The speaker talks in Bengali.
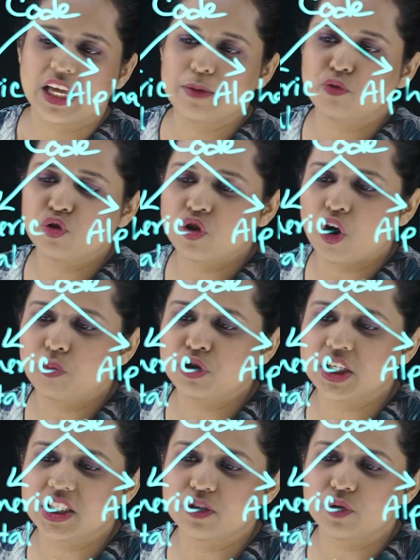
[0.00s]
এবং
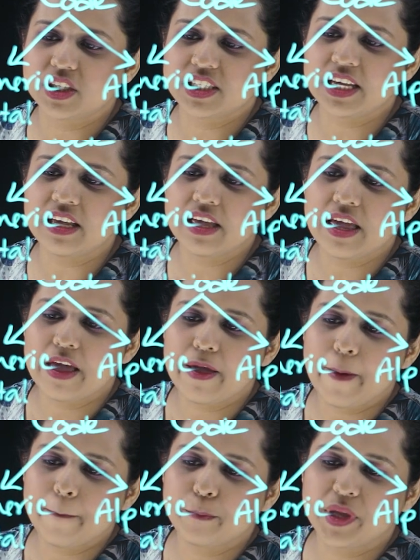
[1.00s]
সর্বশেষে রয়েছে
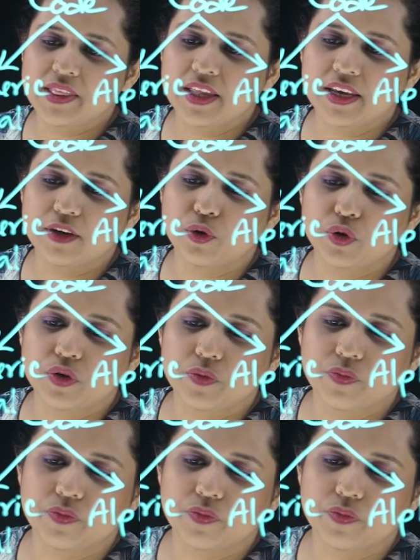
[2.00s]
বিসিডি কোড